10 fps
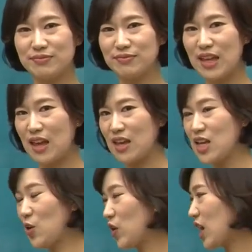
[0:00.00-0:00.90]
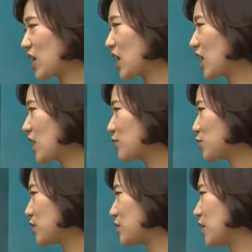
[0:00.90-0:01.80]
네, 이렇게 이야기할 수
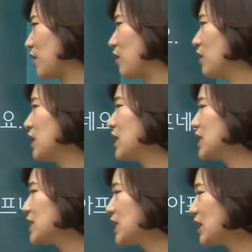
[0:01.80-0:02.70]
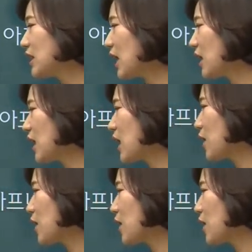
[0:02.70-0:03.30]
있어요. 신다가